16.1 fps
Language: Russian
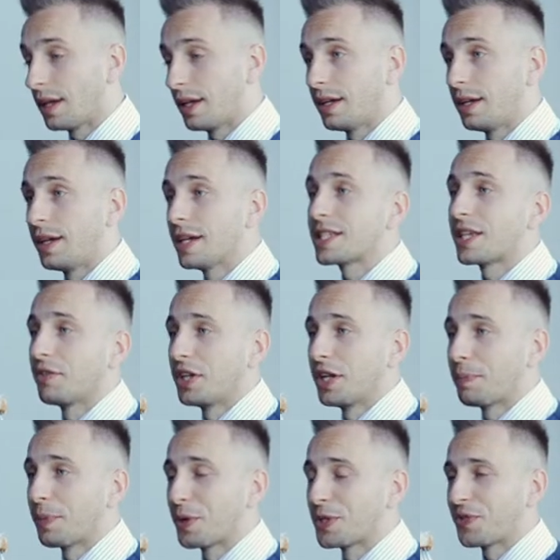Если вы
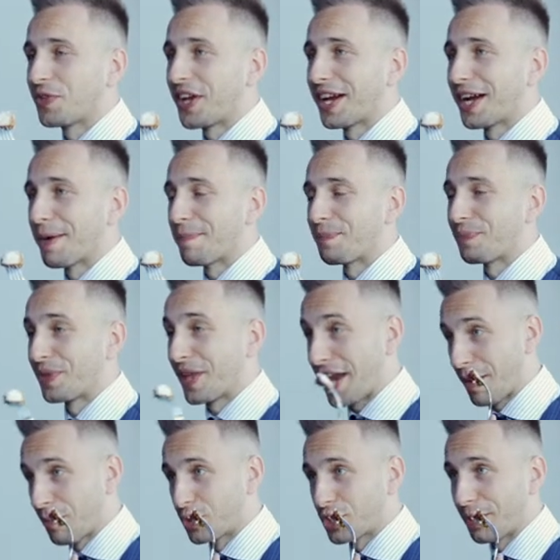не против, я
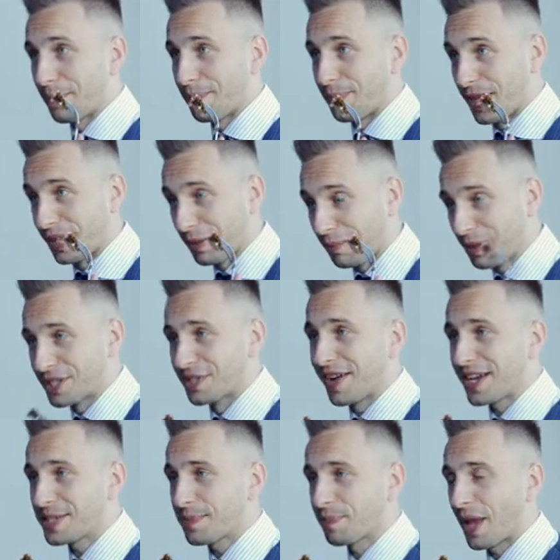доем уже это без вас,